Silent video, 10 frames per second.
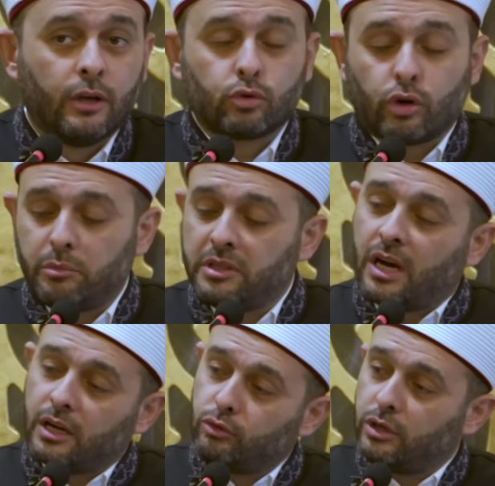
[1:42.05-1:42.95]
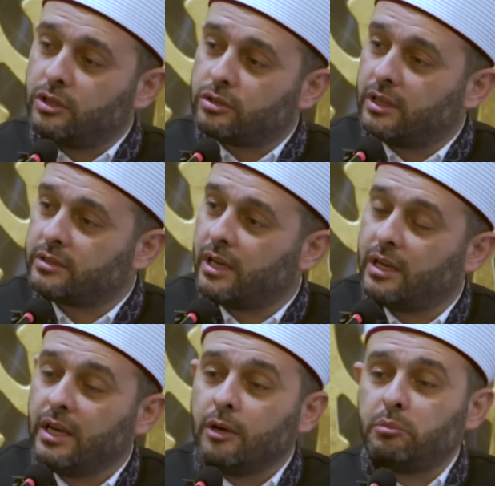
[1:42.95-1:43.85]
sonra bir daha günah
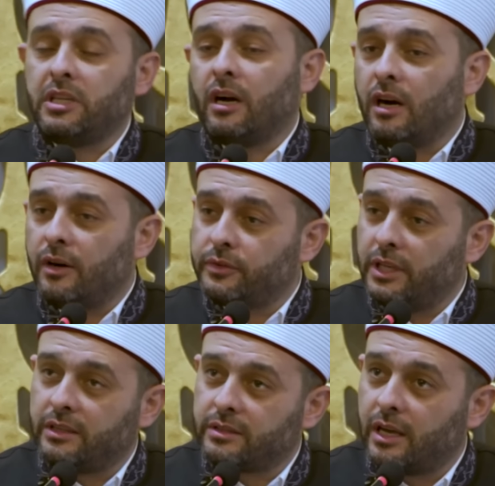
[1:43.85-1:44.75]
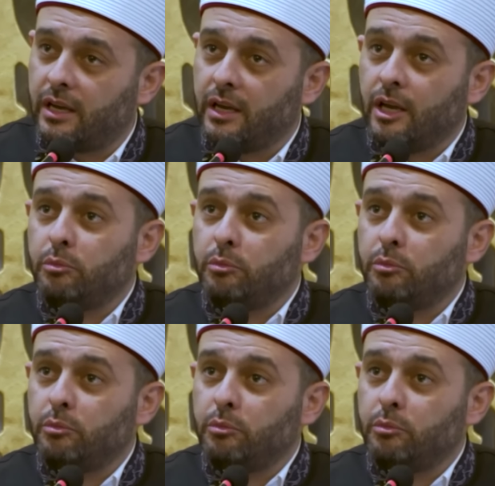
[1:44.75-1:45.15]
işlese bir daha af dilese